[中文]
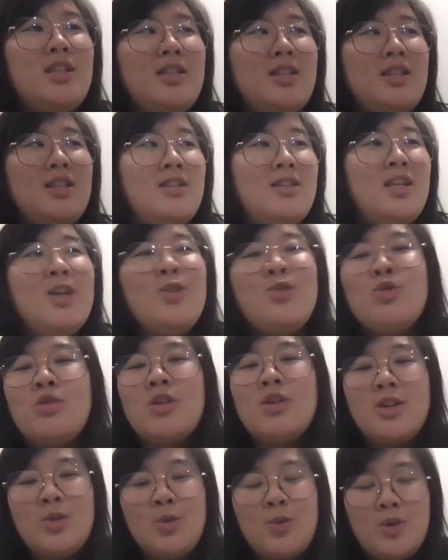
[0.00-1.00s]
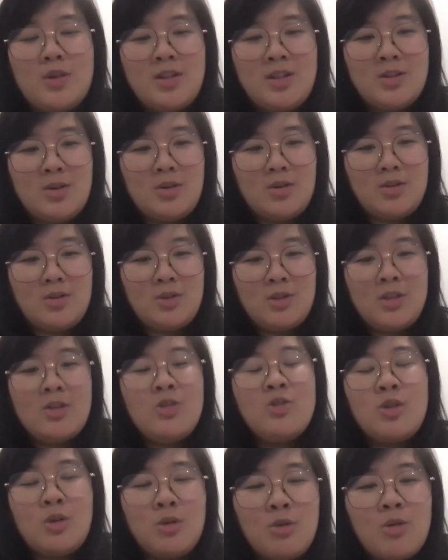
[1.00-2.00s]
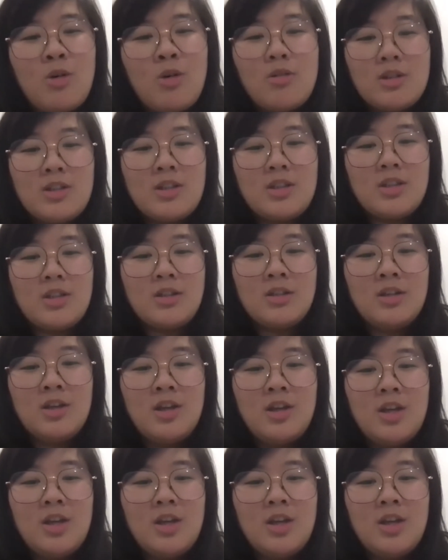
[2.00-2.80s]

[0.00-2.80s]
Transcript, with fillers: 经接触很多这种就是手工的